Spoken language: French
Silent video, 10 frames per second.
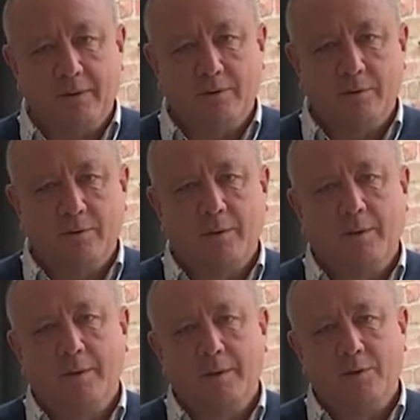de,
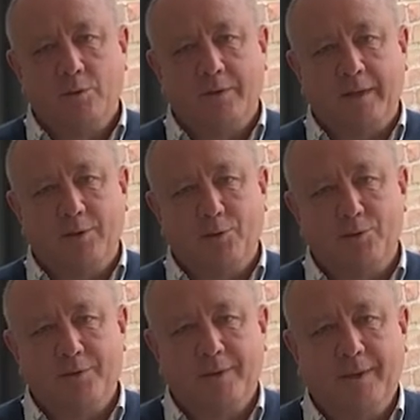tailleurs
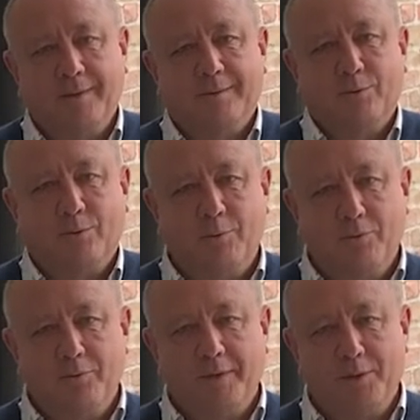de silex. Donc, comme vous
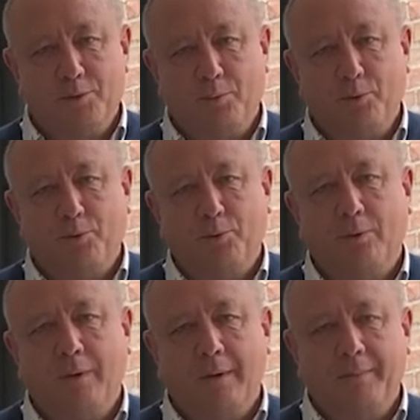le voyez, je suis
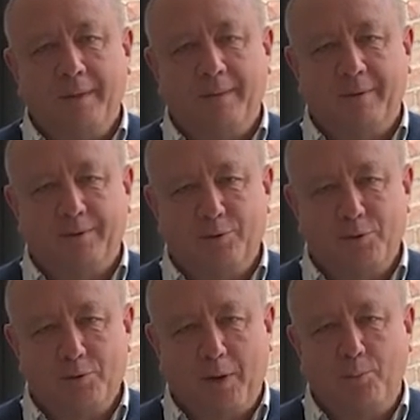plutôt bien bâti.
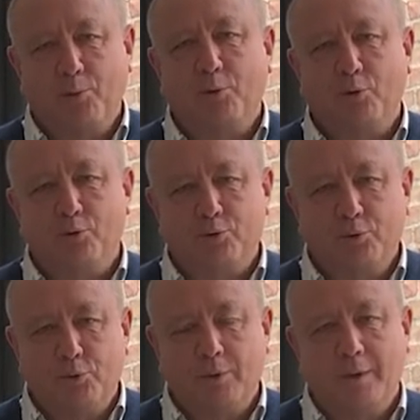Je suis un peu le
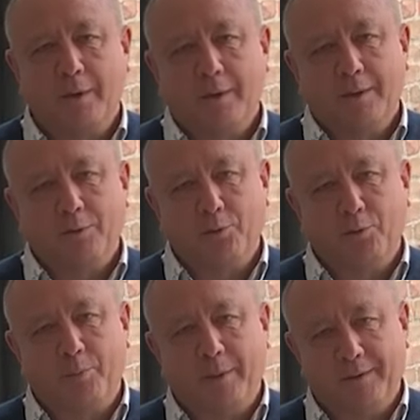costaud dont
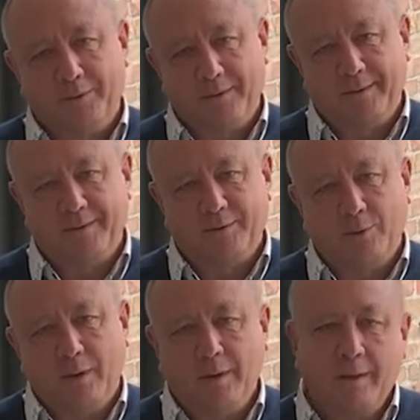on parle dans cette
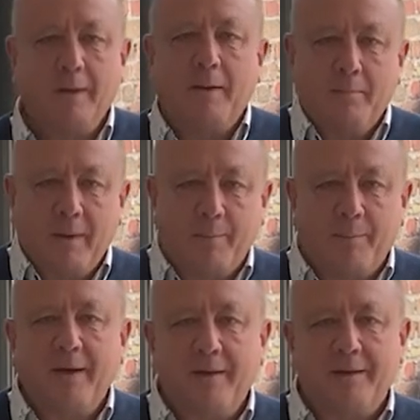histoire. Mais
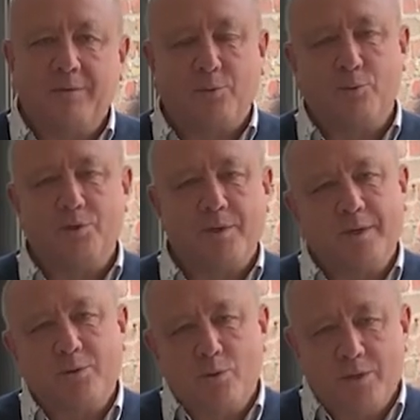après, qu'est-ce qu'on
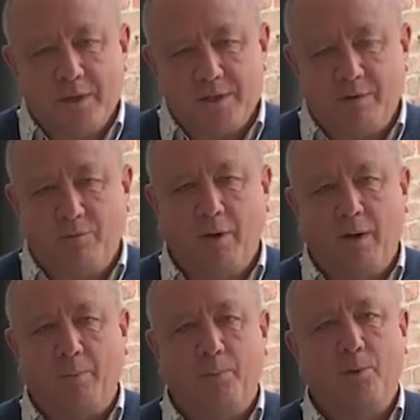cherche On cherche à
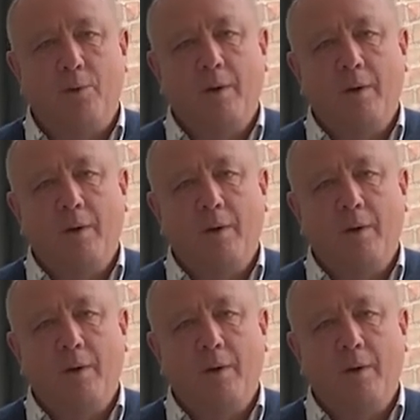voir un peu